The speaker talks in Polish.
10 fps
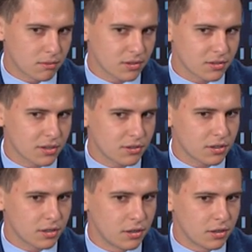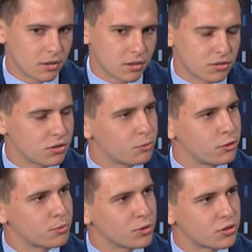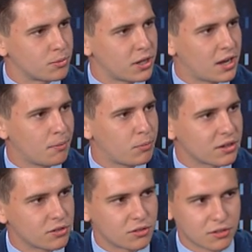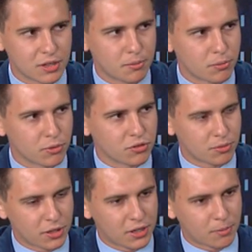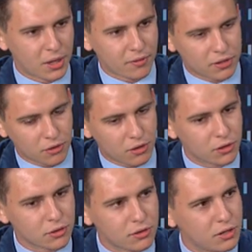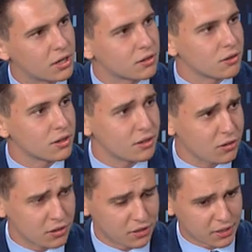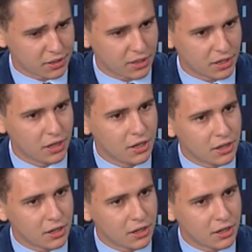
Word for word: na zasadzie gdzieś jest potrzebna lampa, gdzieś jest na, potrzebna naprawa trochę chodnika, trochę drogi i tak dalej.